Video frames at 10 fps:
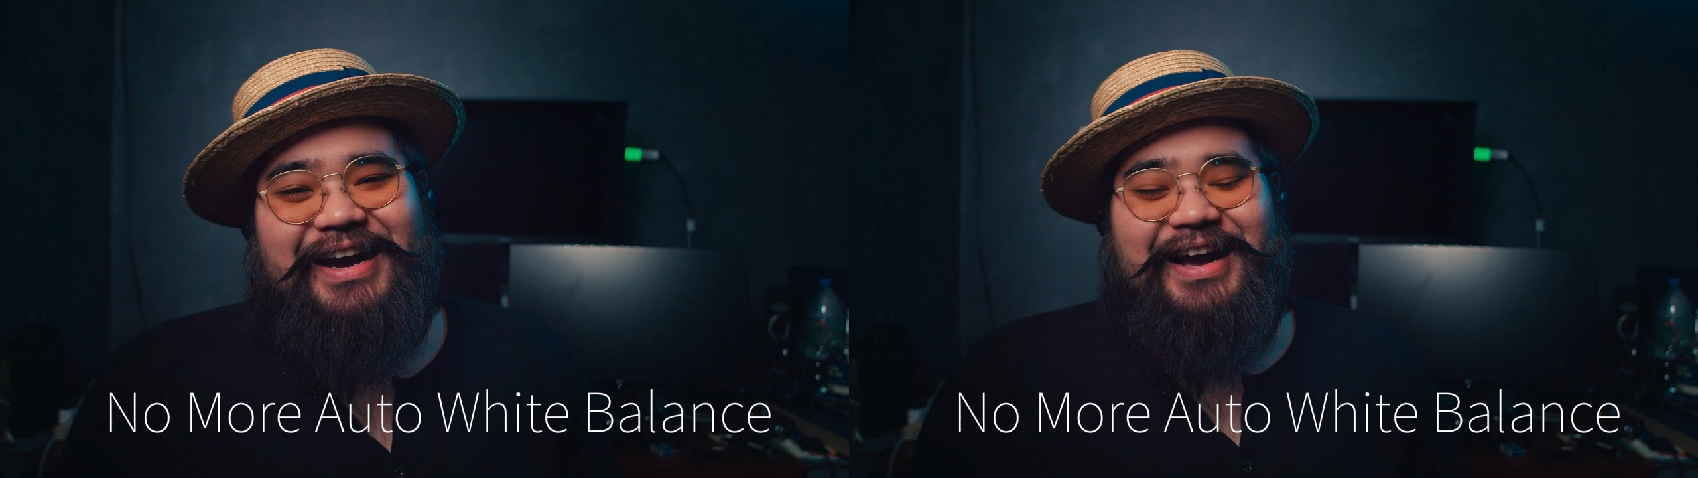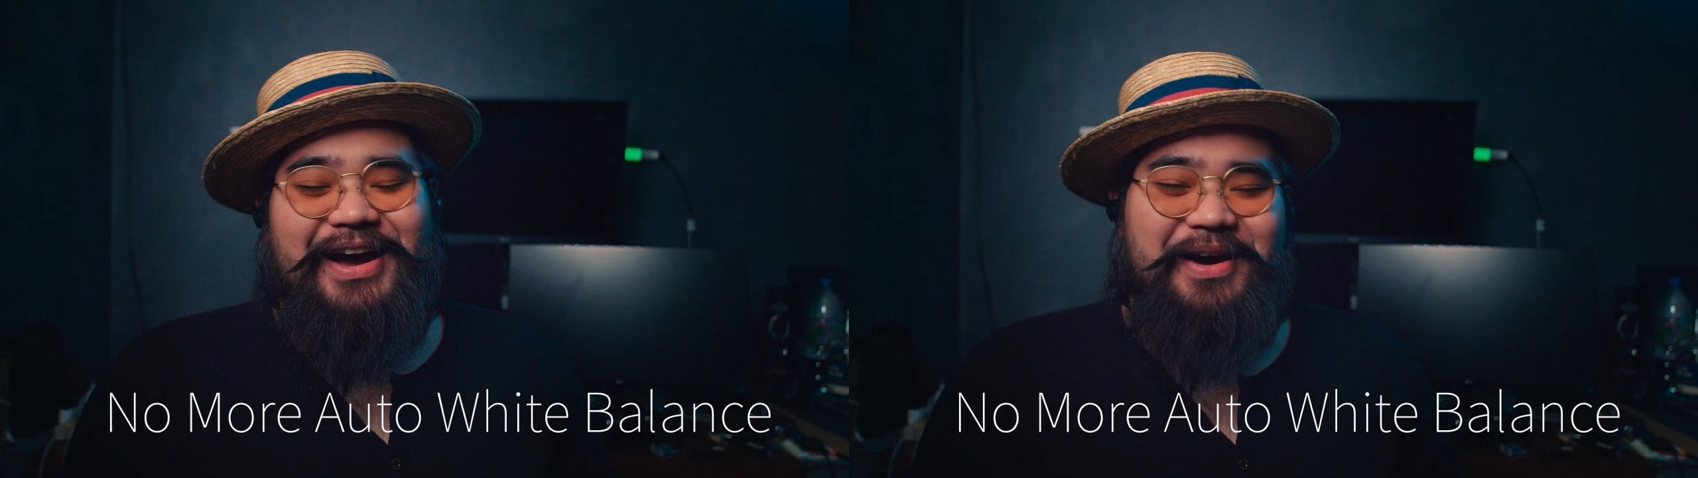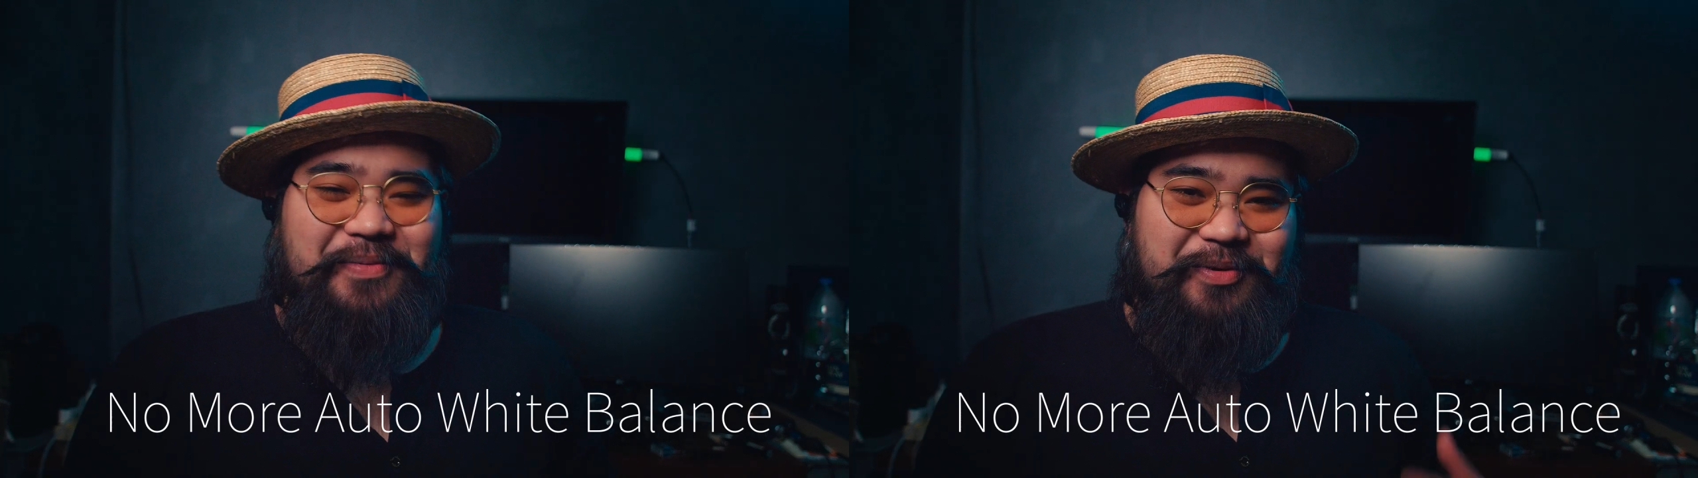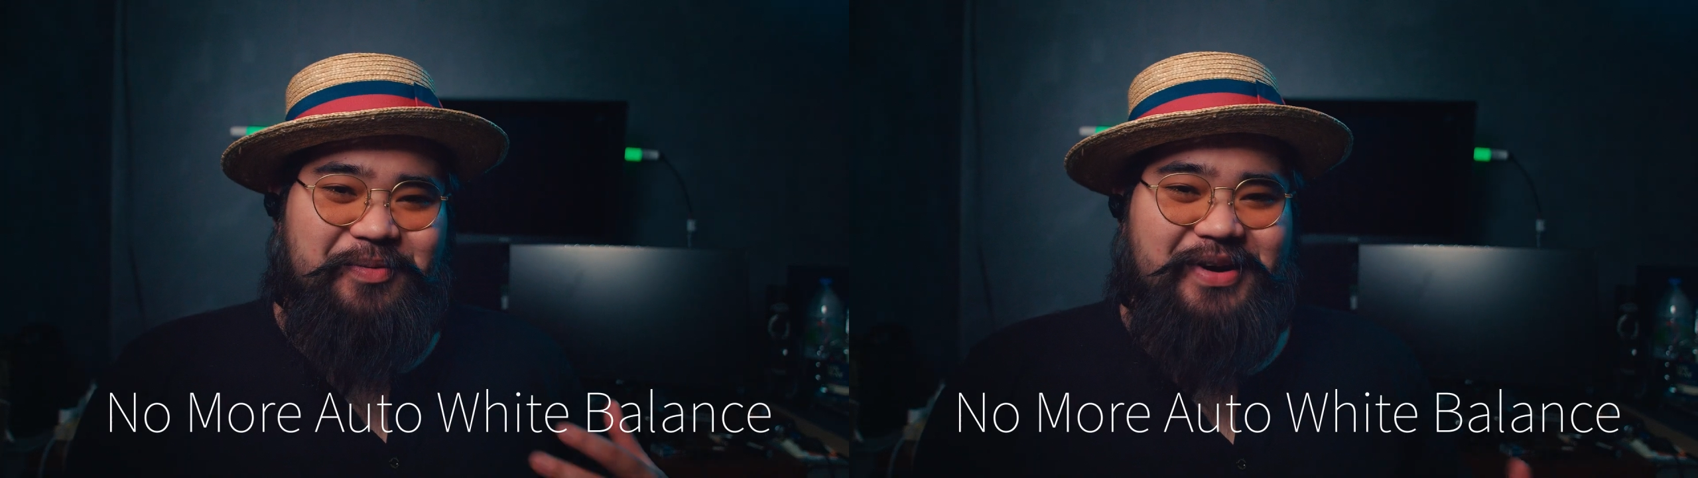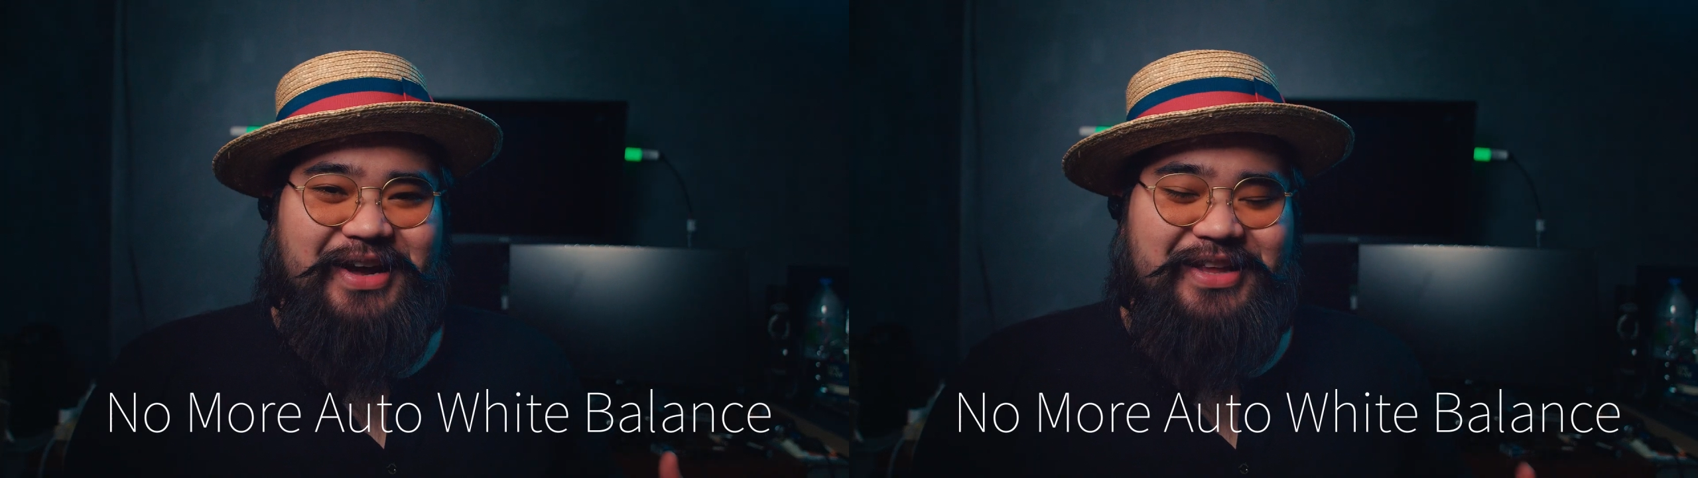ครับผม
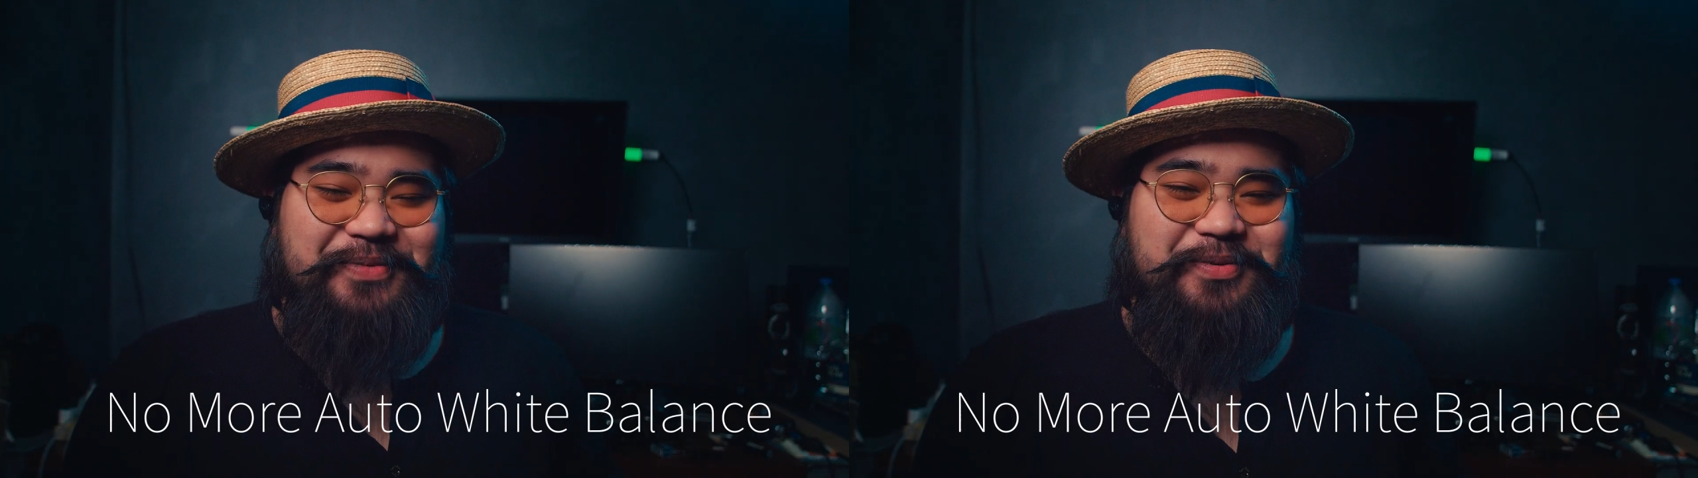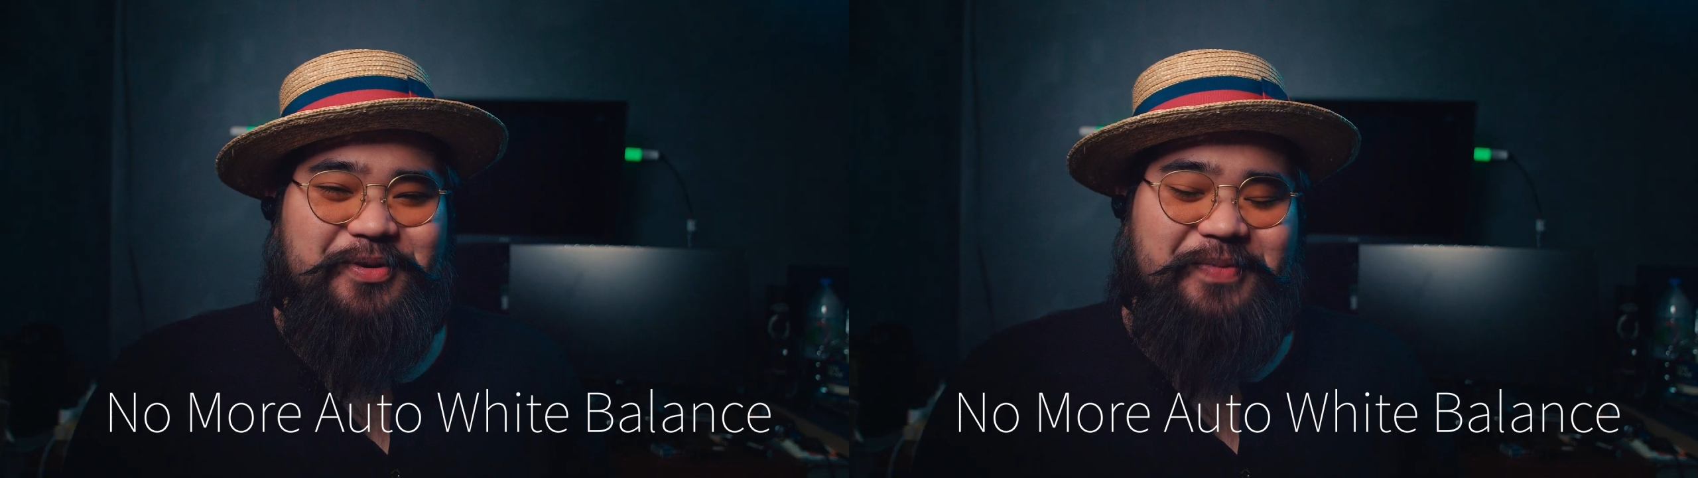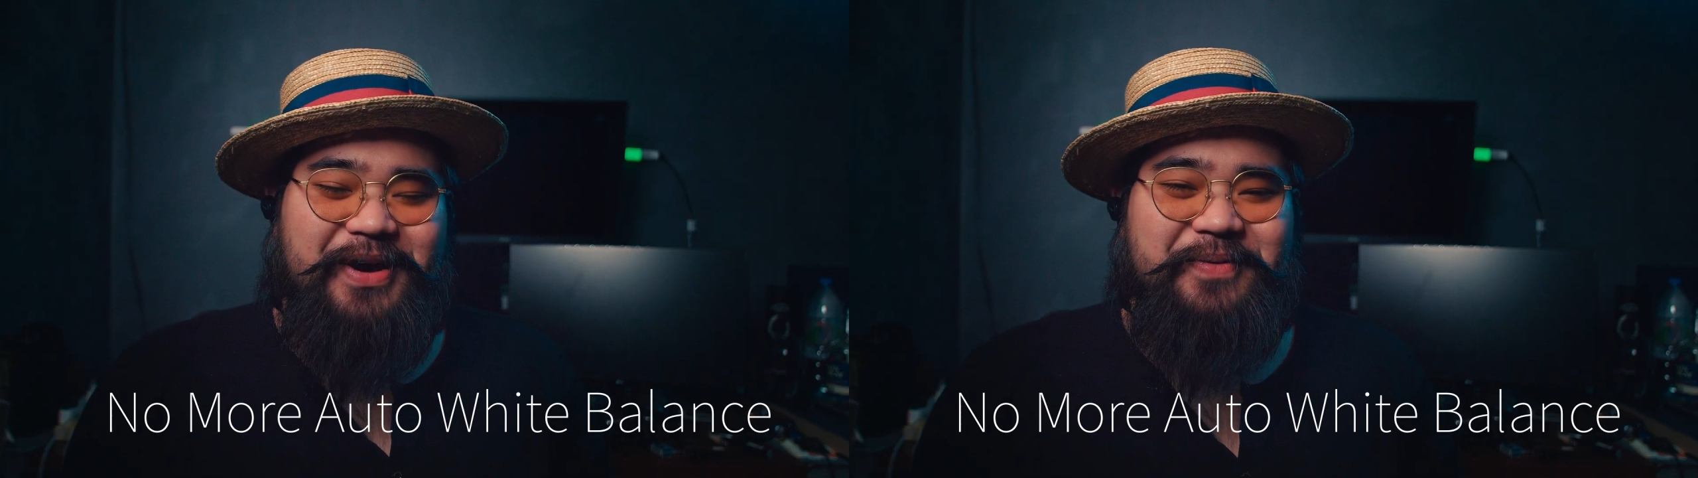ก็อย่างที่พูดไป